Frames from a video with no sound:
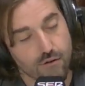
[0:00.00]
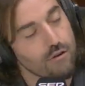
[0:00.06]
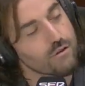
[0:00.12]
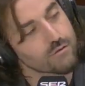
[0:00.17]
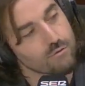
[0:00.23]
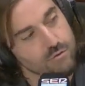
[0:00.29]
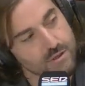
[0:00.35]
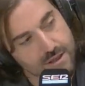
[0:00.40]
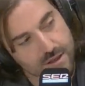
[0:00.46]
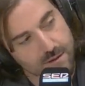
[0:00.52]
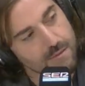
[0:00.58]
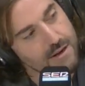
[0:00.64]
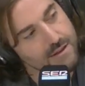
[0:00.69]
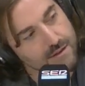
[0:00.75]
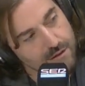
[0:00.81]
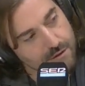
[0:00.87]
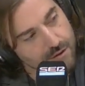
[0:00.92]
No les gusta
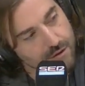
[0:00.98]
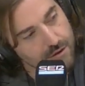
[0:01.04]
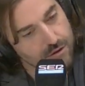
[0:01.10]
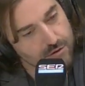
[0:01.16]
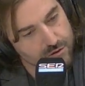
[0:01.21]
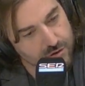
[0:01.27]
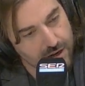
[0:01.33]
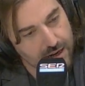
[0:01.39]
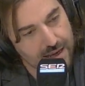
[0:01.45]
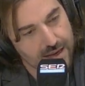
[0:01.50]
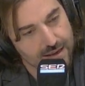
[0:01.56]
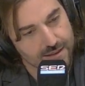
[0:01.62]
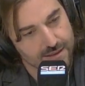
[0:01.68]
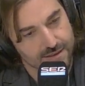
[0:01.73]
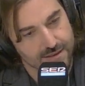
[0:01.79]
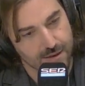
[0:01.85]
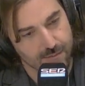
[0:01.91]
llamar la atención, son
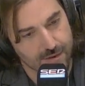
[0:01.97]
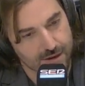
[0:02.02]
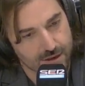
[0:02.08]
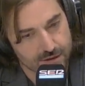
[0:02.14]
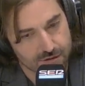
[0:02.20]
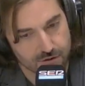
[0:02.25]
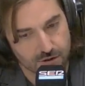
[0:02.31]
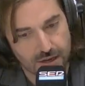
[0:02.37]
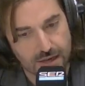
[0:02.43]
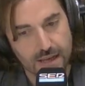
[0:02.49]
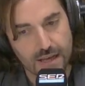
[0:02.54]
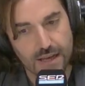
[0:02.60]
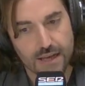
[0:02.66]
elegantes hasta para eso.